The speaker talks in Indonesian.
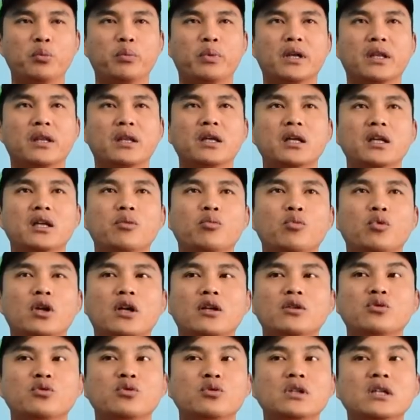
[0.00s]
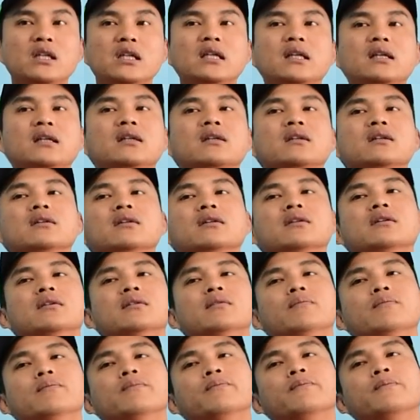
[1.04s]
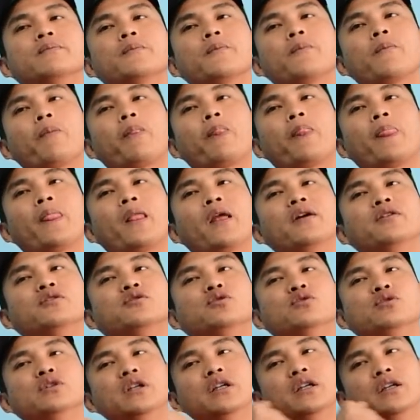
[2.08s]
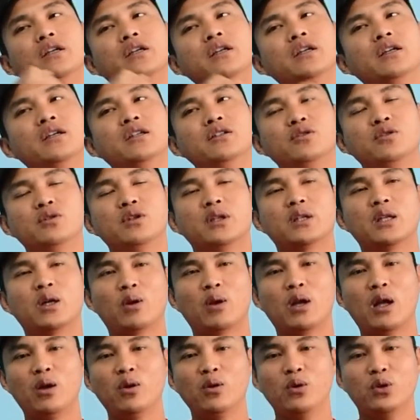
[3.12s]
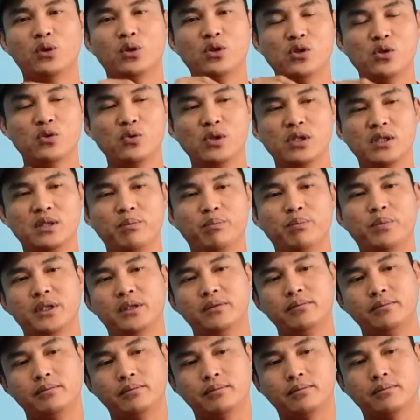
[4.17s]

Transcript: berhenti di bulan Juni Juni Juni Juni tahun lalu terus gue sempet